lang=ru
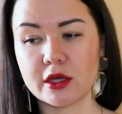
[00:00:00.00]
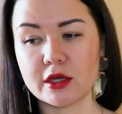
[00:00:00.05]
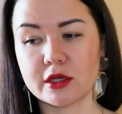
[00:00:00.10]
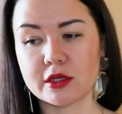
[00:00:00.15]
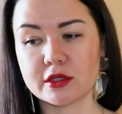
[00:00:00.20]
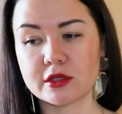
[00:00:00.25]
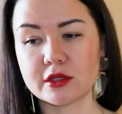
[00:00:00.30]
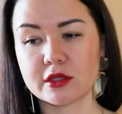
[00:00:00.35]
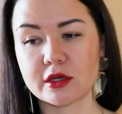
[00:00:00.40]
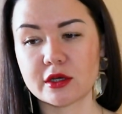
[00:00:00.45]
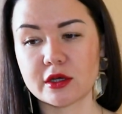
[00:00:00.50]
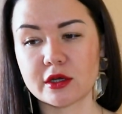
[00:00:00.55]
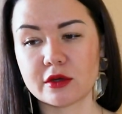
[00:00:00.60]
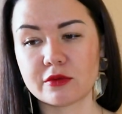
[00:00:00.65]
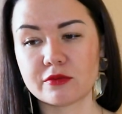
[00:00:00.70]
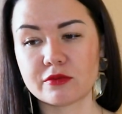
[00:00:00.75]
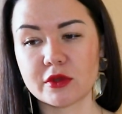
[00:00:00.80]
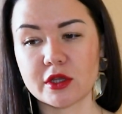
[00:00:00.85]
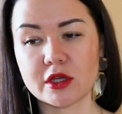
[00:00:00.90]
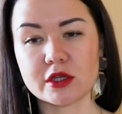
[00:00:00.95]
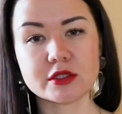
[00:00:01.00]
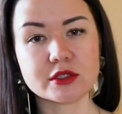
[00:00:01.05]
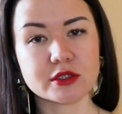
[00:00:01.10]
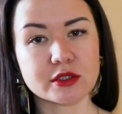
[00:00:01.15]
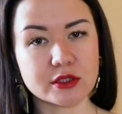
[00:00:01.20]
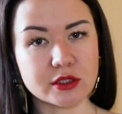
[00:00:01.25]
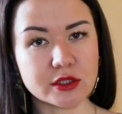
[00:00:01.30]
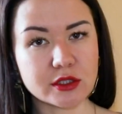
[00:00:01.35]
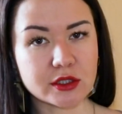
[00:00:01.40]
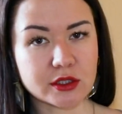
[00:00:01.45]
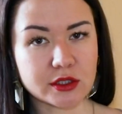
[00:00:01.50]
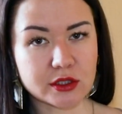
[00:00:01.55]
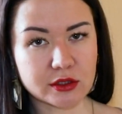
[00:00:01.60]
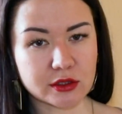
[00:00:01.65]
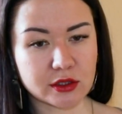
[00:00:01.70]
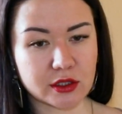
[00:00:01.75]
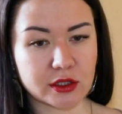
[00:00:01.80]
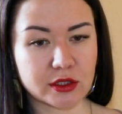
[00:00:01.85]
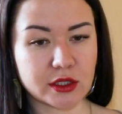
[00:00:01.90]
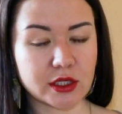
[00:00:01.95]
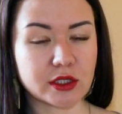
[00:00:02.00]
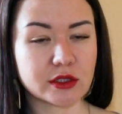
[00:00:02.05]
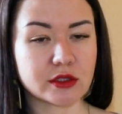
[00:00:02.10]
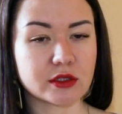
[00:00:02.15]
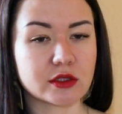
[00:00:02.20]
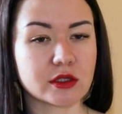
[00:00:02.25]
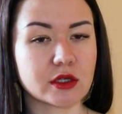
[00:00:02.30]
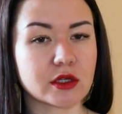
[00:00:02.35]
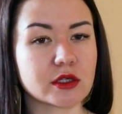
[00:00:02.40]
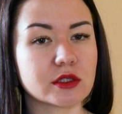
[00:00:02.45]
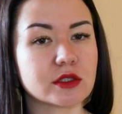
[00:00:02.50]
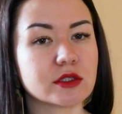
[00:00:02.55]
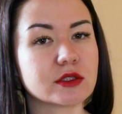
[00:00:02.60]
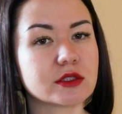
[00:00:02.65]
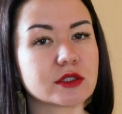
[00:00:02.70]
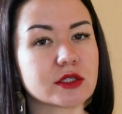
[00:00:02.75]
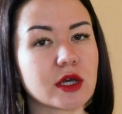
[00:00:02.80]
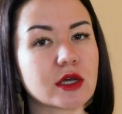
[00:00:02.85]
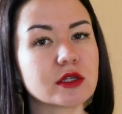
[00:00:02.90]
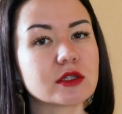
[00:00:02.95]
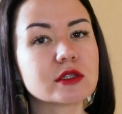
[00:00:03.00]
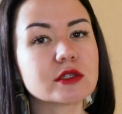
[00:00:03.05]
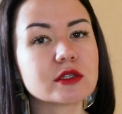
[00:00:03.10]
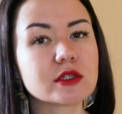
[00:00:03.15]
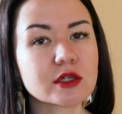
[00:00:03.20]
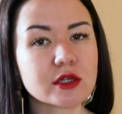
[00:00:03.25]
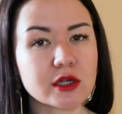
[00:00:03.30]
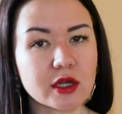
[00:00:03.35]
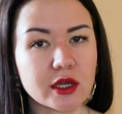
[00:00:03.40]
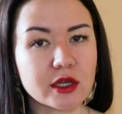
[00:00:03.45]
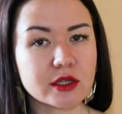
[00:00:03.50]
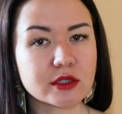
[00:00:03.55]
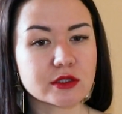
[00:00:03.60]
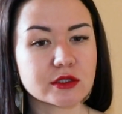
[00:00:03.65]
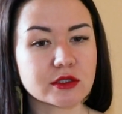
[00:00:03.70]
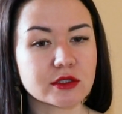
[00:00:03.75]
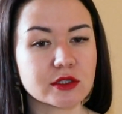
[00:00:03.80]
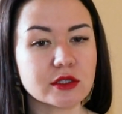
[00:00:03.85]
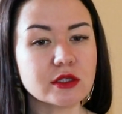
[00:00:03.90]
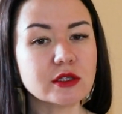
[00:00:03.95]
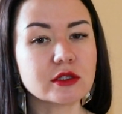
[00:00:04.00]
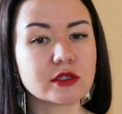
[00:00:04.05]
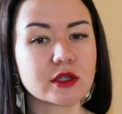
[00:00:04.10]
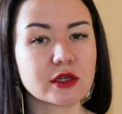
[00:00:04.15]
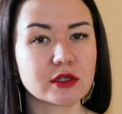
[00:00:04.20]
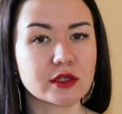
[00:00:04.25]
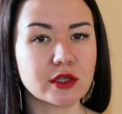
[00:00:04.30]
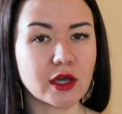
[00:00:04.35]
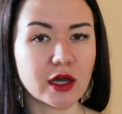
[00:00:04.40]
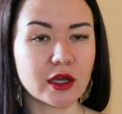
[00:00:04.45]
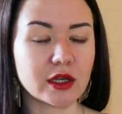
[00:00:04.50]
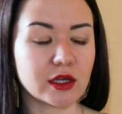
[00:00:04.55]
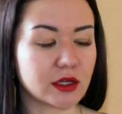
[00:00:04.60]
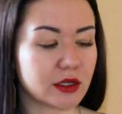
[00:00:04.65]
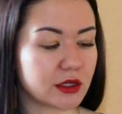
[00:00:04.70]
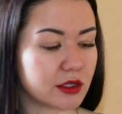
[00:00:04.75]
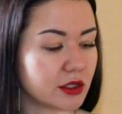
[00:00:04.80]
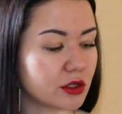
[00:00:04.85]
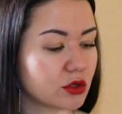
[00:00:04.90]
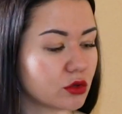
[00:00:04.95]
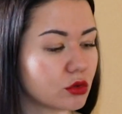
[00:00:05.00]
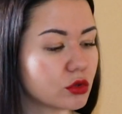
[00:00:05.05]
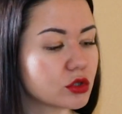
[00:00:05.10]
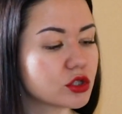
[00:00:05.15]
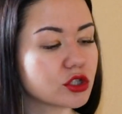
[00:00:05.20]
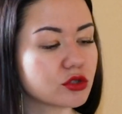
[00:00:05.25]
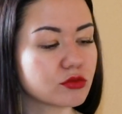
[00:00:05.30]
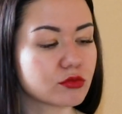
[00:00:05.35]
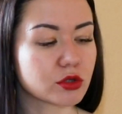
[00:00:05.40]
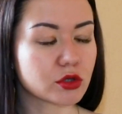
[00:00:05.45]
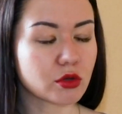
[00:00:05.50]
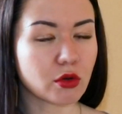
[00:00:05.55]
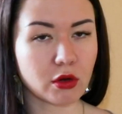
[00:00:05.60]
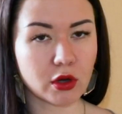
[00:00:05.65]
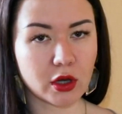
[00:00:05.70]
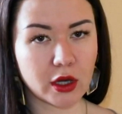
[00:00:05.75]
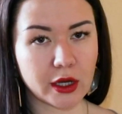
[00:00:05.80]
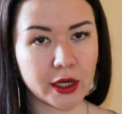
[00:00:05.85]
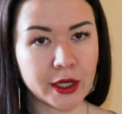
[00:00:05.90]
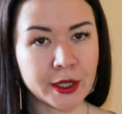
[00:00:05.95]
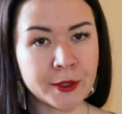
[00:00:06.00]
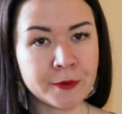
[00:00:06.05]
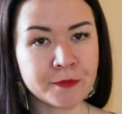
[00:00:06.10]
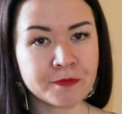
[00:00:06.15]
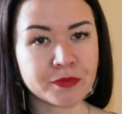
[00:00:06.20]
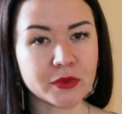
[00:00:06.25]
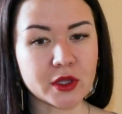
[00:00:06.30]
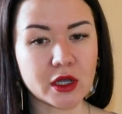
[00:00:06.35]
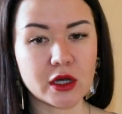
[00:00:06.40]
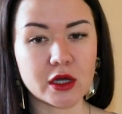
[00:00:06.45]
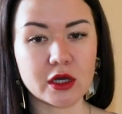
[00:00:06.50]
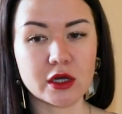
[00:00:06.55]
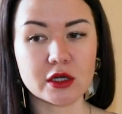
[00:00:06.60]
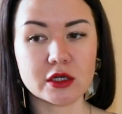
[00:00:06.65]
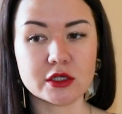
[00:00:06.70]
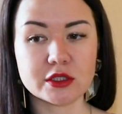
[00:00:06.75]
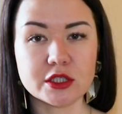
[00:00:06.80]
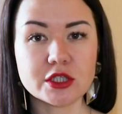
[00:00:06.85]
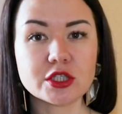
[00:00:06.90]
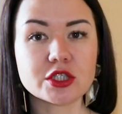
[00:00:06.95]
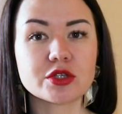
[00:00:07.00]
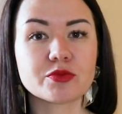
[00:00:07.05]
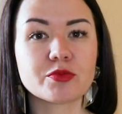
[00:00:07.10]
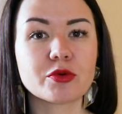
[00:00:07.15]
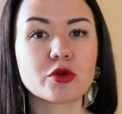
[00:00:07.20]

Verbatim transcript: это Экс Нихила, это Тициана Терензи и так далее. Их очень много. А, где же